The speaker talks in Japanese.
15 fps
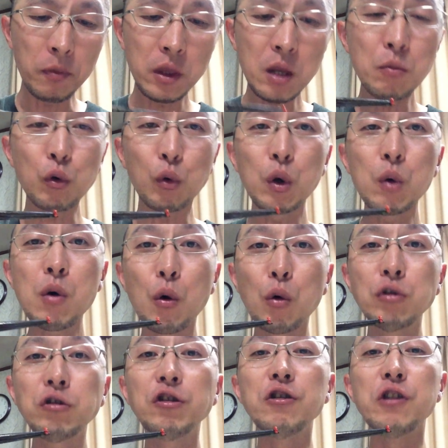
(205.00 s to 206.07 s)
でもこれは美
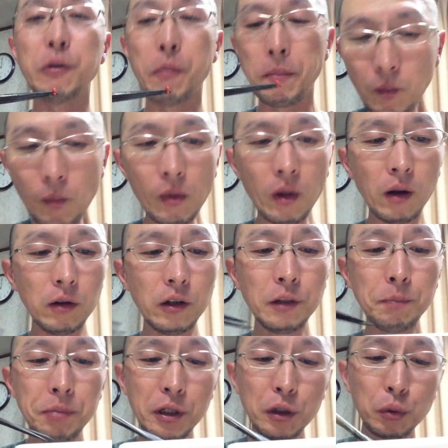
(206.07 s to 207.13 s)
味しい
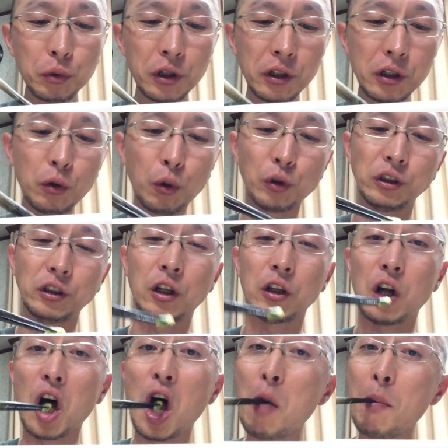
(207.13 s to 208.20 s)
リピートできる美味しさ
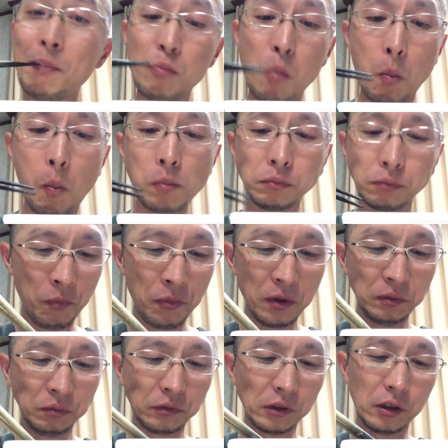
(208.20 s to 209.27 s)
が
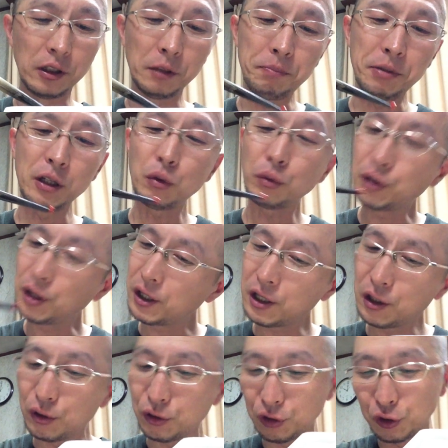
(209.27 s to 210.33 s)
リピートでき
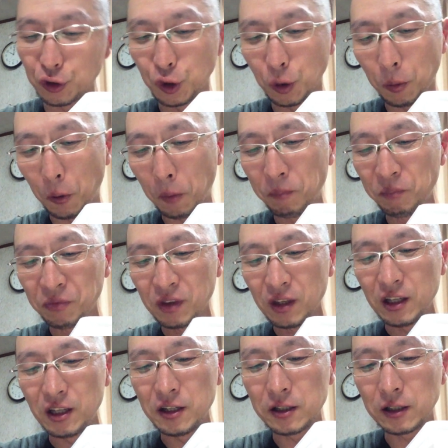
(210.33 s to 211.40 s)
るっていうのも
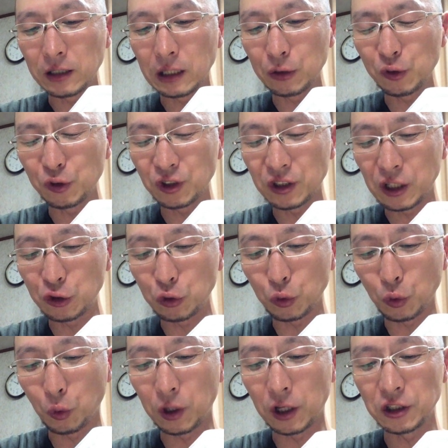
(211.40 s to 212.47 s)
言い方としてちょっ
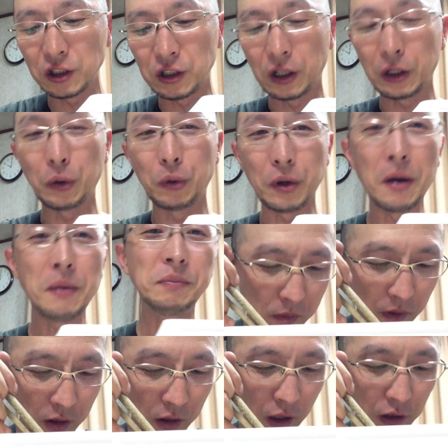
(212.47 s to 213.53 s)
とおかしいんだけどね
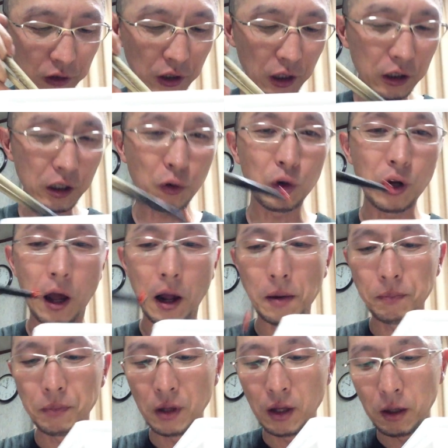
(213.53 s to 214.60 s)
なんか最近ほら
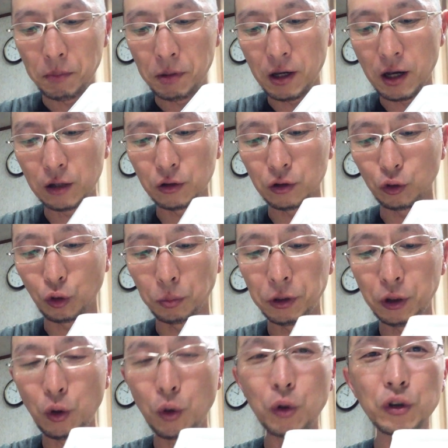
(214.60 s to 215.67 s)
ペヤング飛
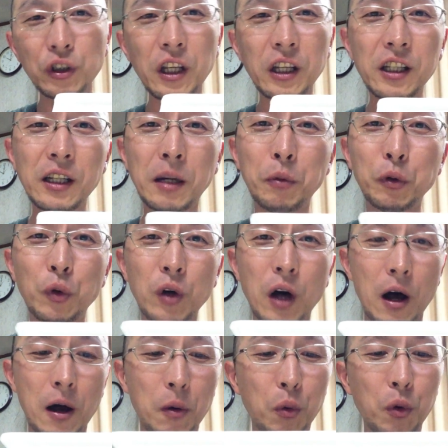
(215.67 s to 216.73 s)
び道具的なもの
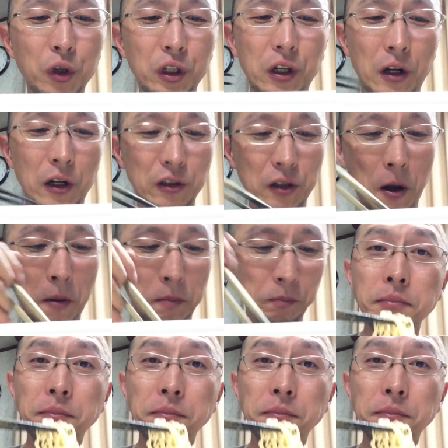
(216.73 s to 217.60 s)
が多いからさ